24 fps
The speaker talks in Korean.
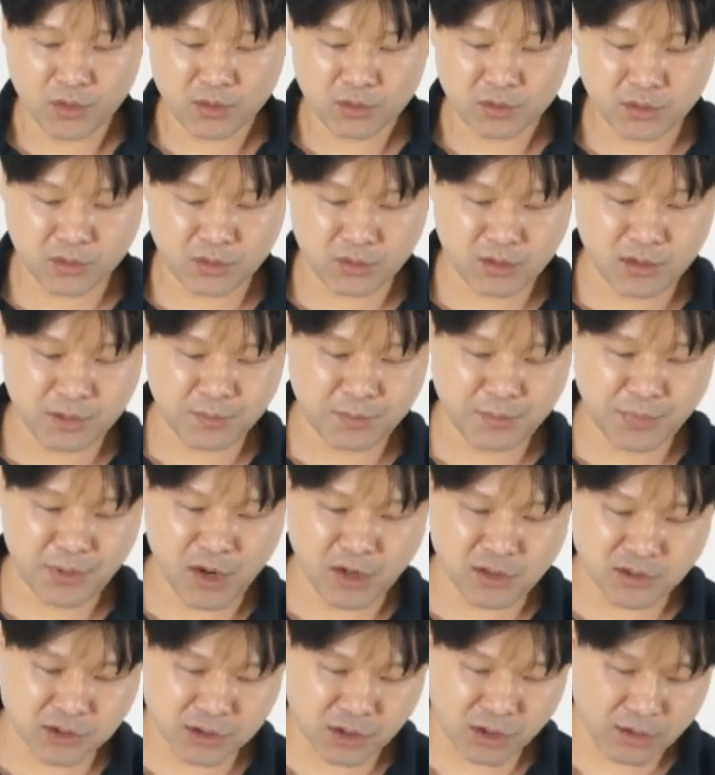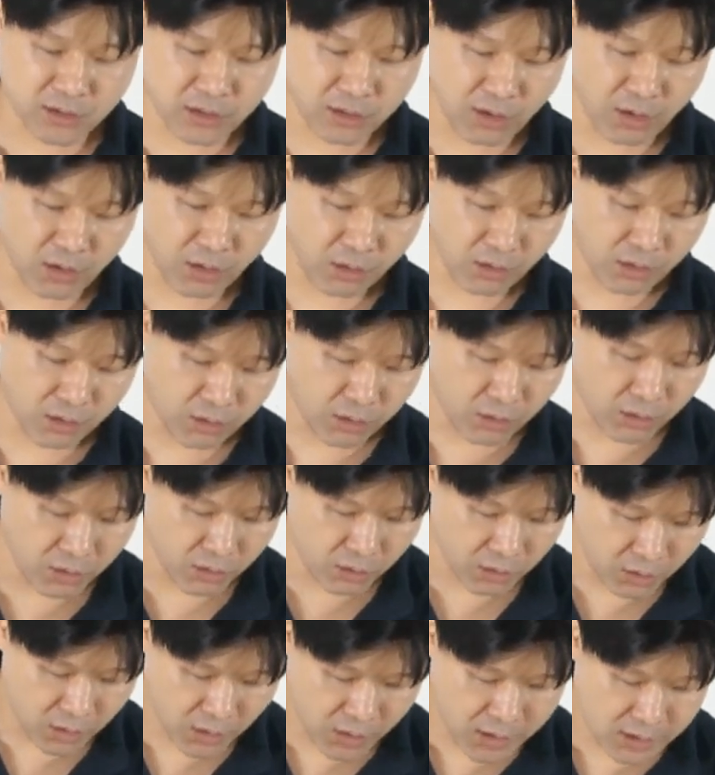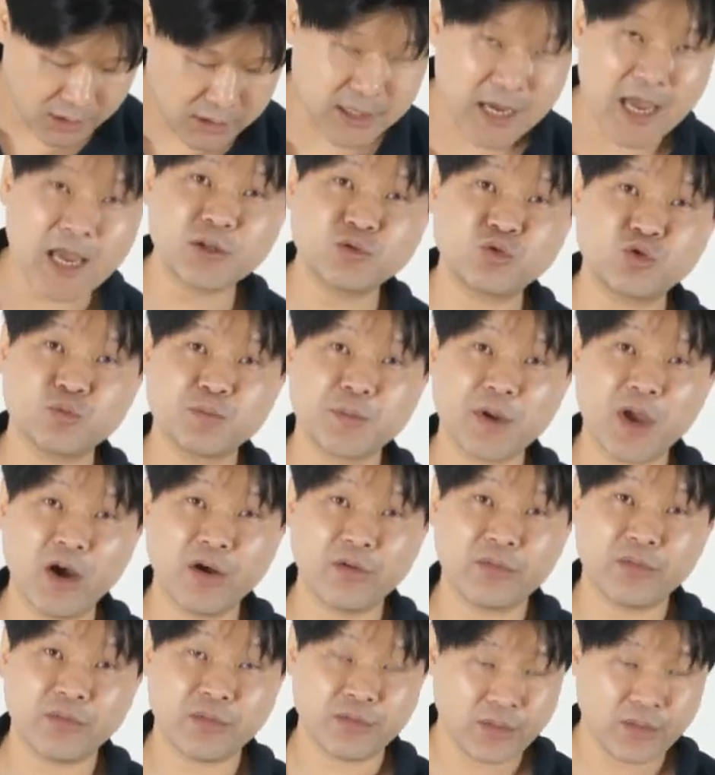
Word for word: 그거를 펼쳐서 재주면